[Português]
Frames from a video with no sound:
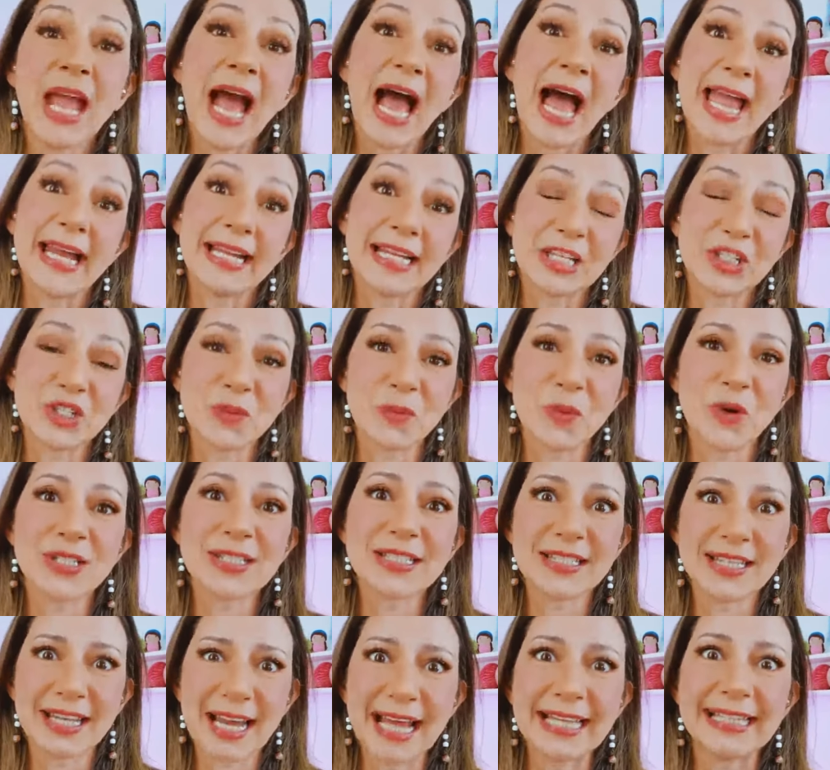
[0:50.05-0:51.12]
ainda te
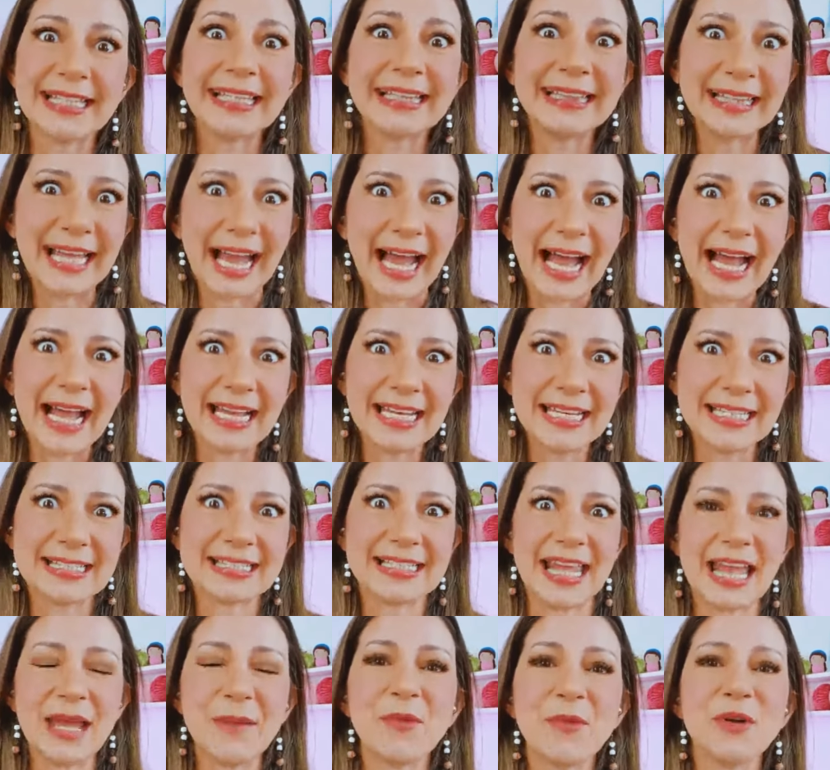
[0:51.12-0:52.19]
mostrar detalhes, né?